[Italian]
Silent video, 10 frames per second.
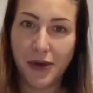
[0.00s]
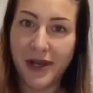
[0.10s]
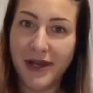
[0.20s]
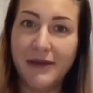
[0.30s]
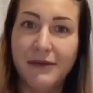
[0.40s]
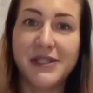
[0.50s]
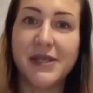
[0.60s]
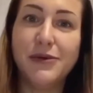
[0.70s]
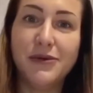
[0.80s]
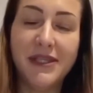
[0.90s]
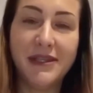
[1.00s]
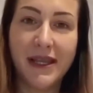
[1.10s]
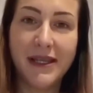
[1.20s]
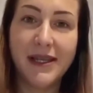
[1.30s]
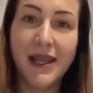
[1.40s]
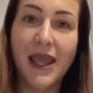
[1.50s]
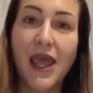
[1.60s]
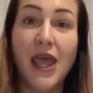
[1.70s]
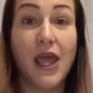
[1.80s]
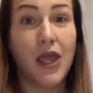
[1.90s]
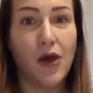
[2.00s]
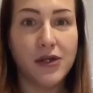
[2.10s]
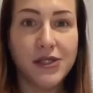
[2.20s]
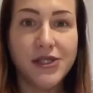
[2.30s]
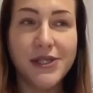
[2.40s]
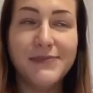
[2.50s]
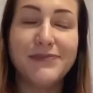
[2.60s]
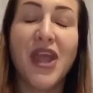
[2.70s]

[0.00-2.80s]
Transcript: la vostra beauty trainer e oggi,